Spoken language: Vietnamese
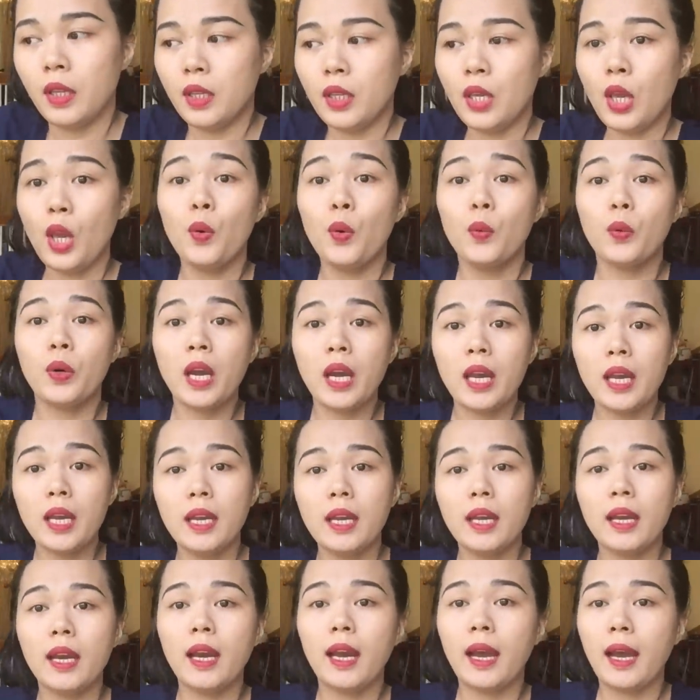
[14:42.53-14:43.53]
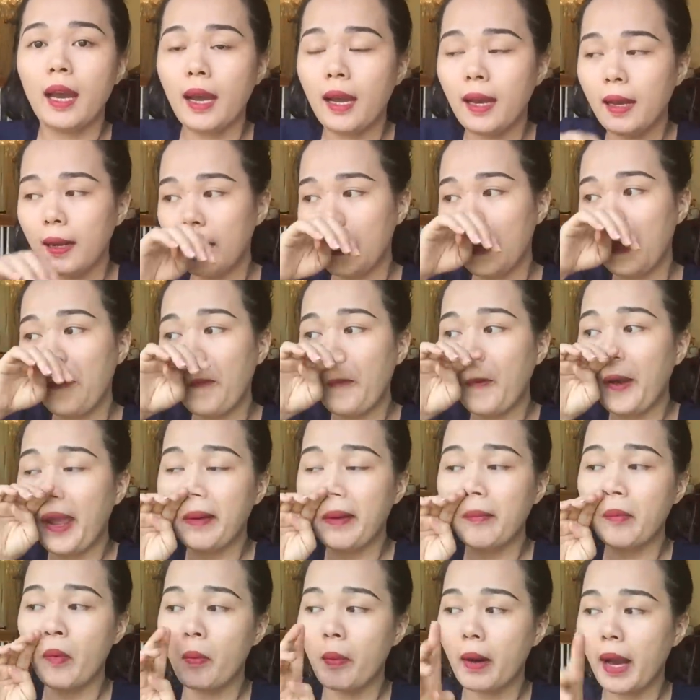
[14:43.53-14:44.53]
nhiều khi hả đi
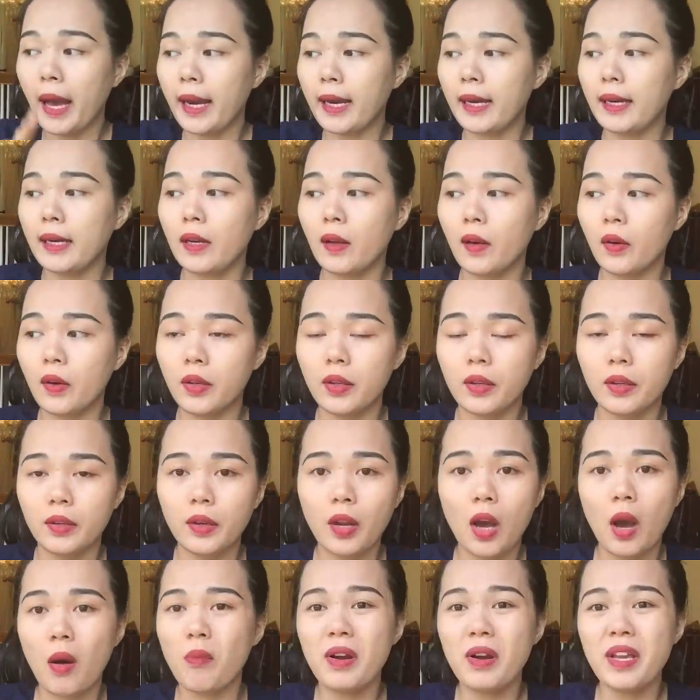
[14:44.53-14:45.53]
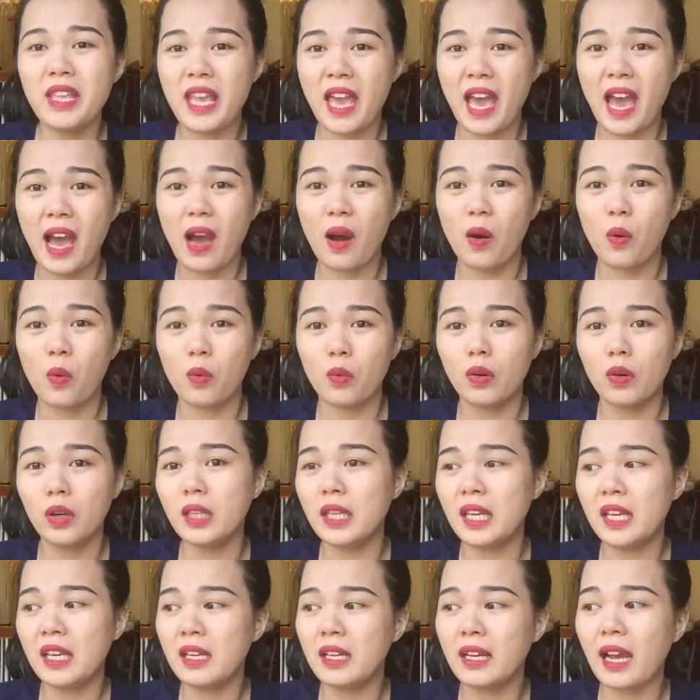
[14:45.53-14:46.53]
quen một anh thôi nó không có giàu nó
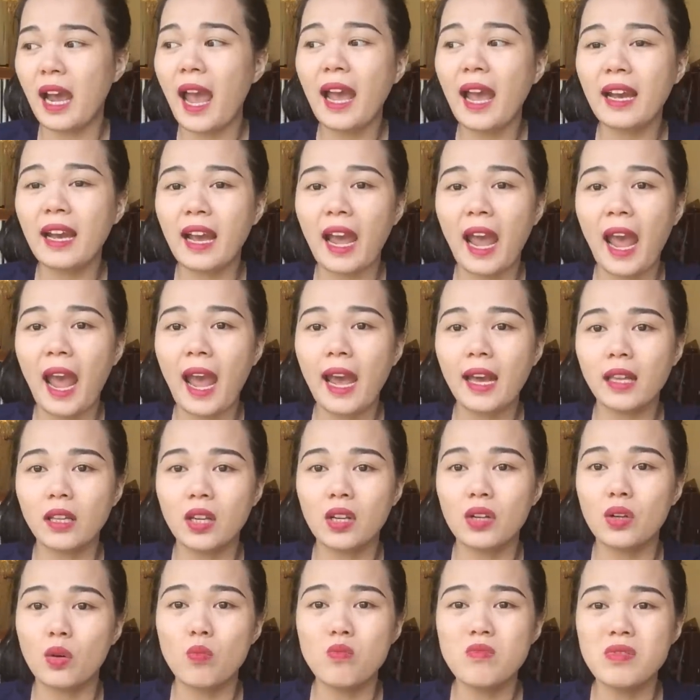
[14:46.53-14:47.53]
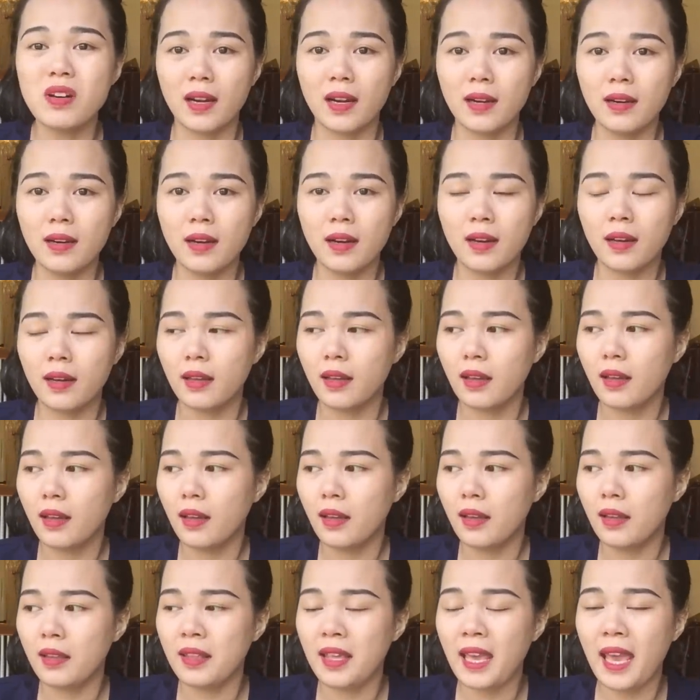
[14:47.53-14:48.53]
chỉ khá khá thôi rủng rỉnh thôi
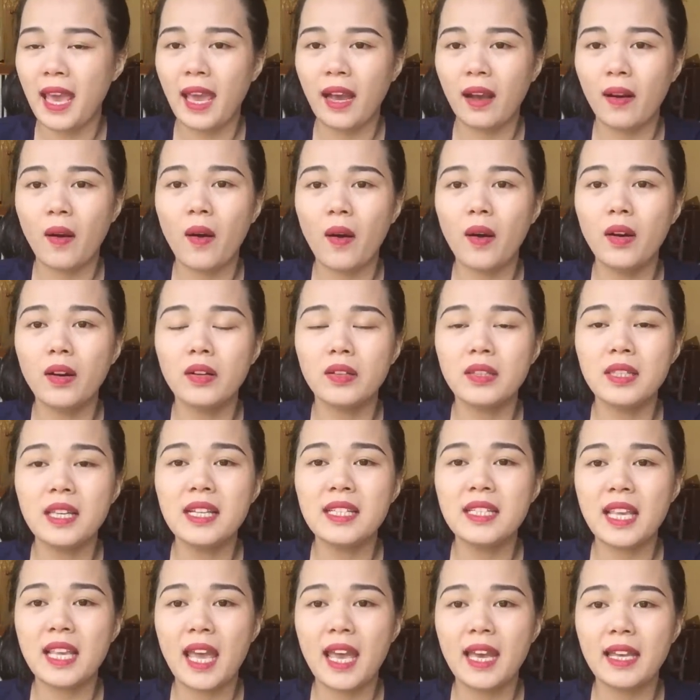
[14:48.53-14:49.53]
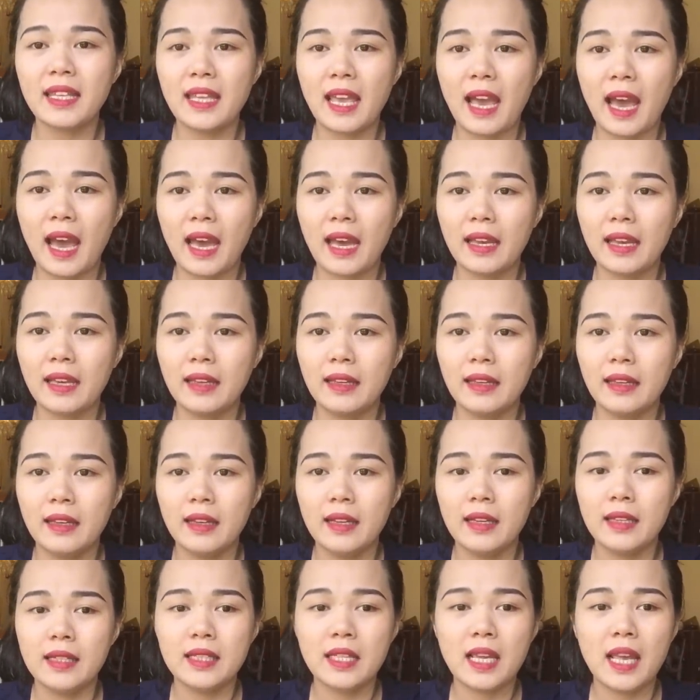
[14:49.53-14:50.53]
nhà có được chiếc xe chạy
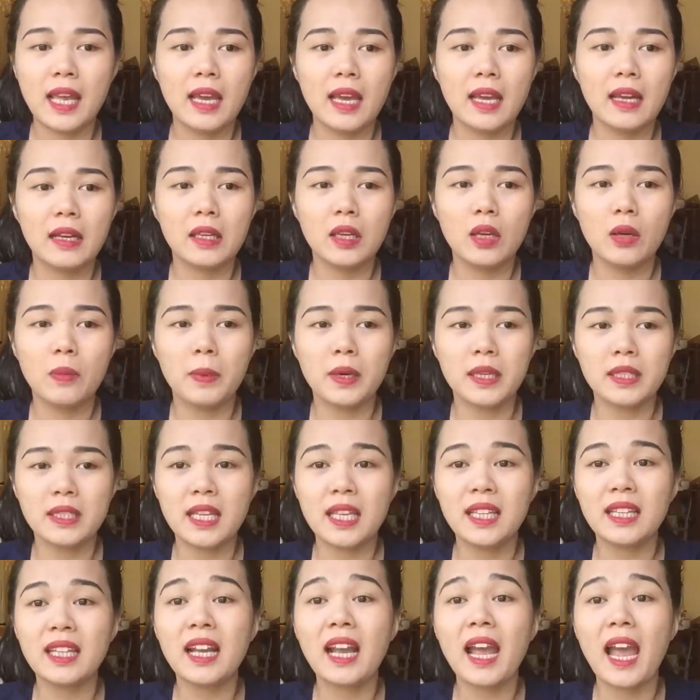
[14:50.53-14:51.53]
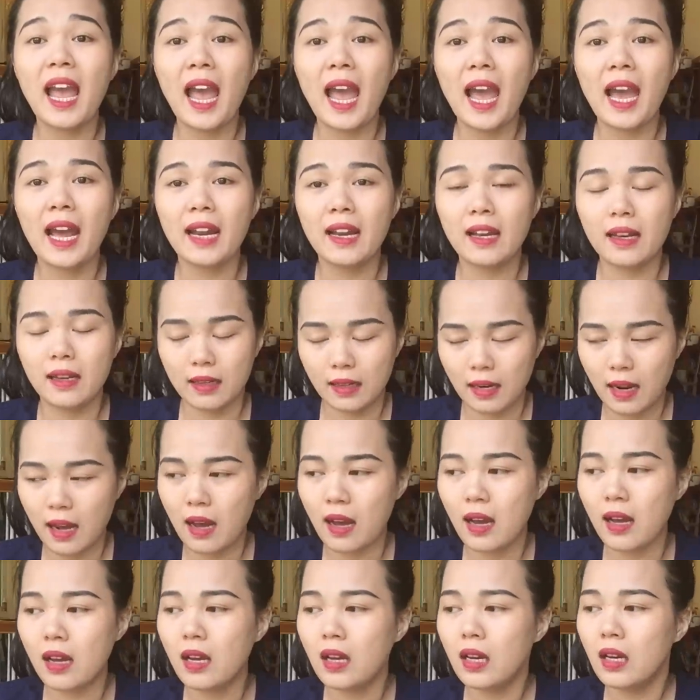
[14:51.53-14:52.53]
xe kêu bằng xe tay ga đó
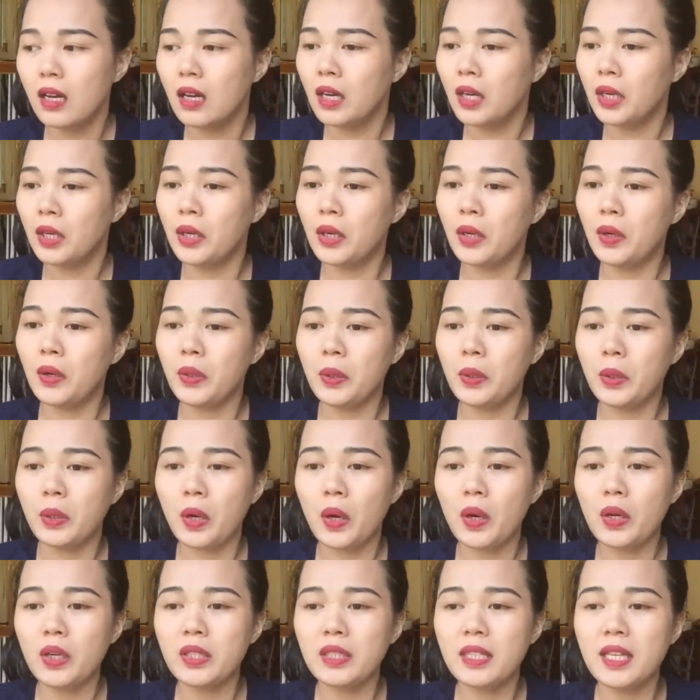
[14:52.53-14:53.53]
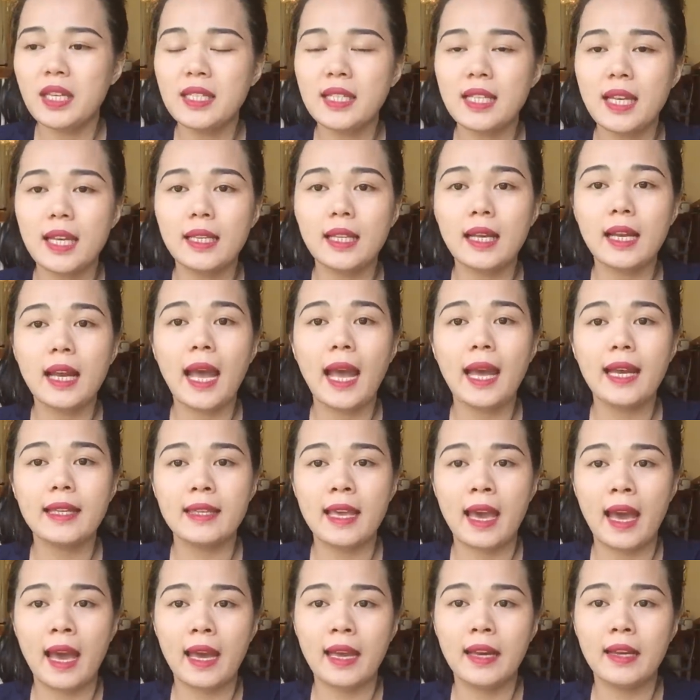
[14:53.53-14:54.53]
đó rồi có được chiếc xe tay ga
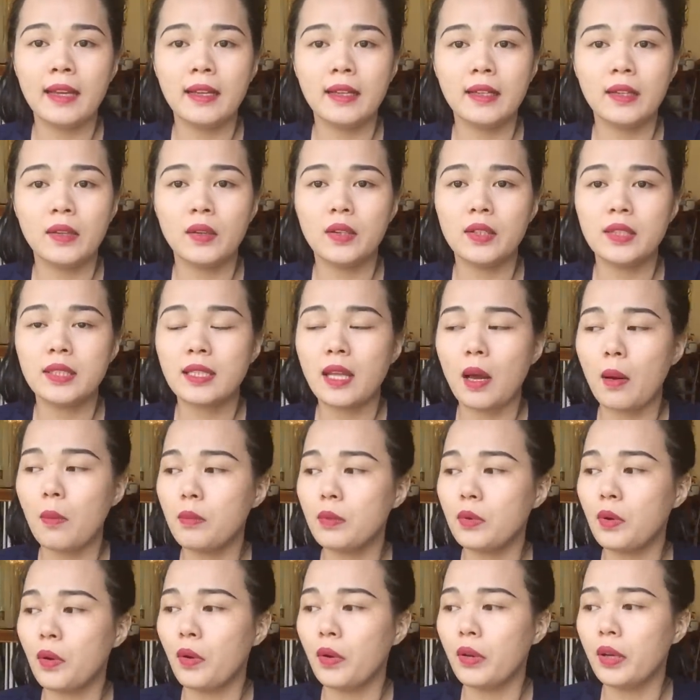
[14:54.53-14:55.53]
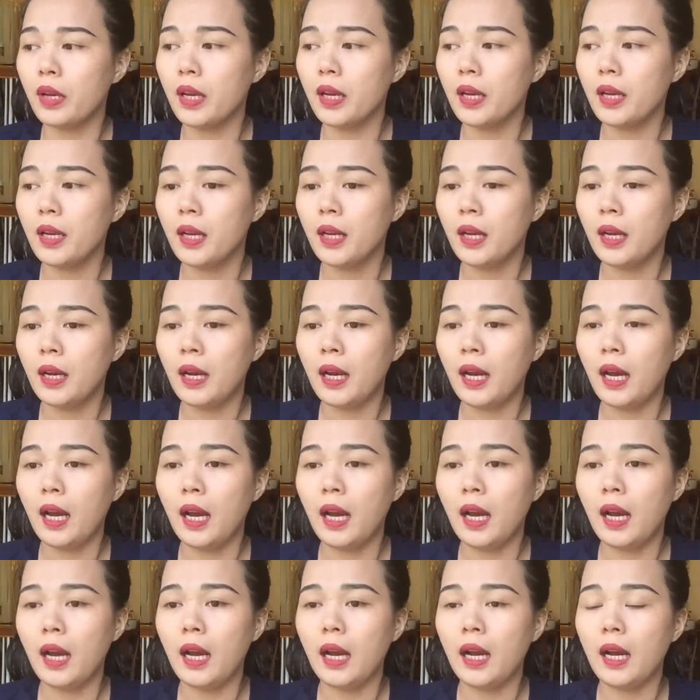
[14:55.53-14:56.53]
chạy rồi xong rồi á
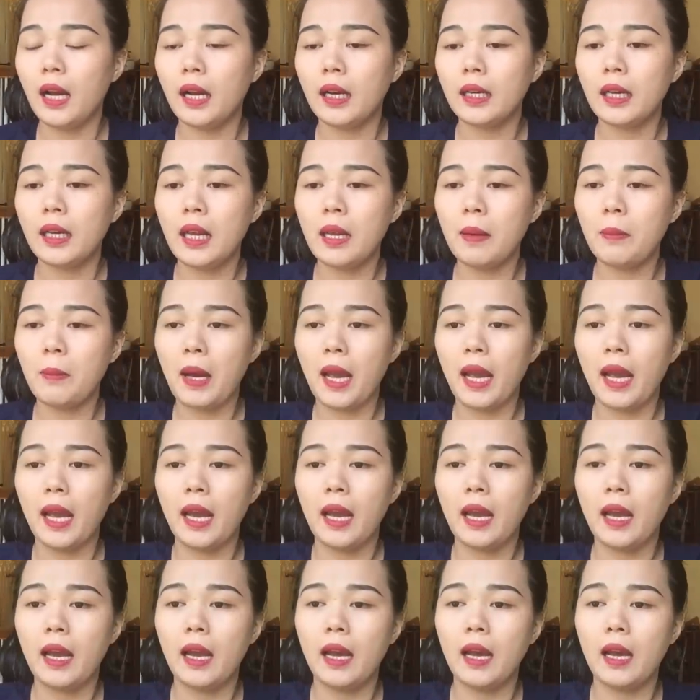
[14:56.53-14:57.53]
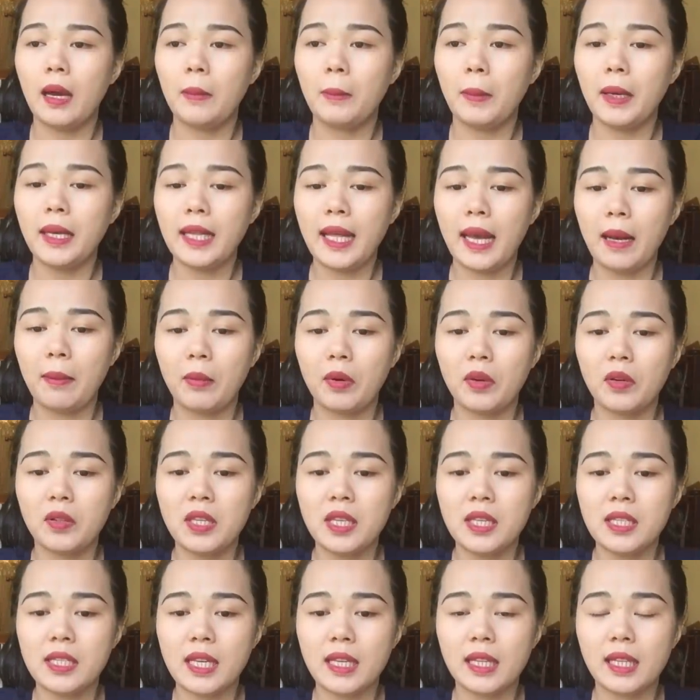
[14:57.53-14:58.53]
à, khi mà mấy thằng mà có
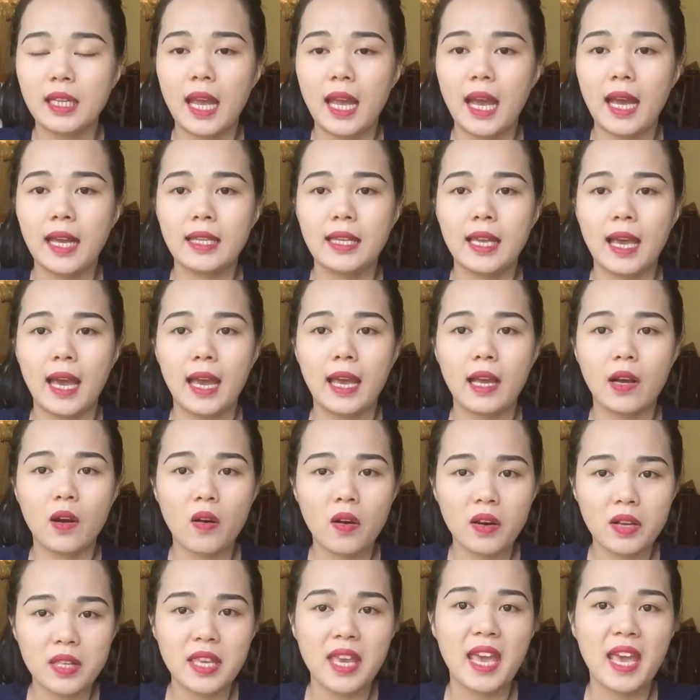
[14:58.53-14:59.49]
chiếc xe tay ga chạy có cái